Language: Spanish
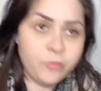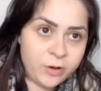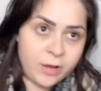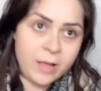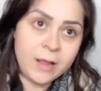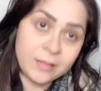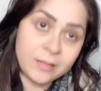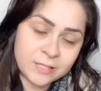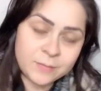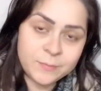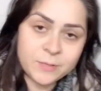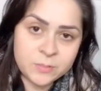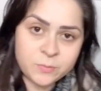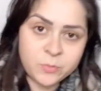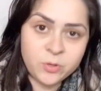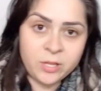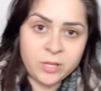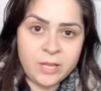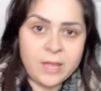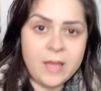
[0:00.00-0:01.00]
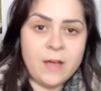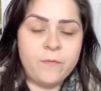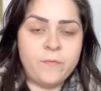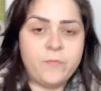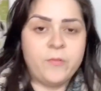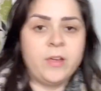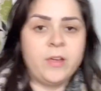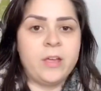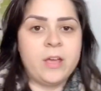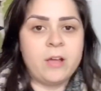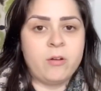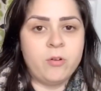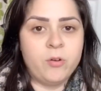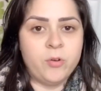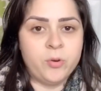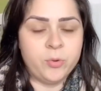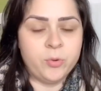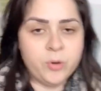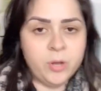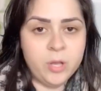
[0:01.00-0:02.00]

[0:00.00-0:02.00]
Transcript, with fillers: Este mismo día fui con...